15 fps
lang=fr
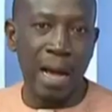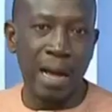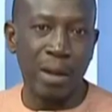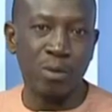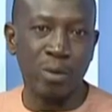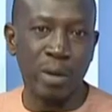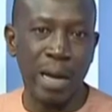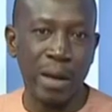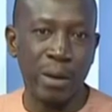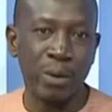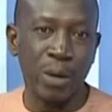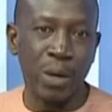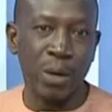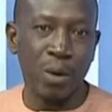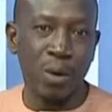il y a, en tout
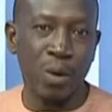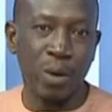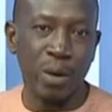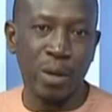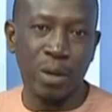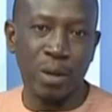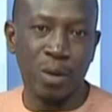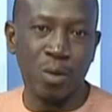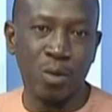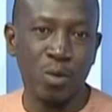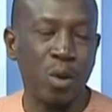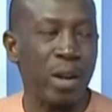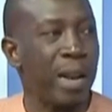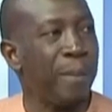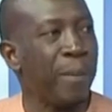cas, oh,
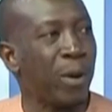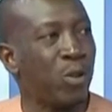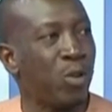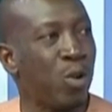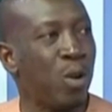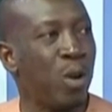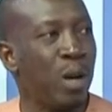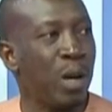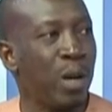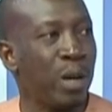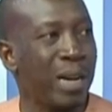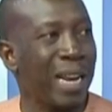on donne l'impression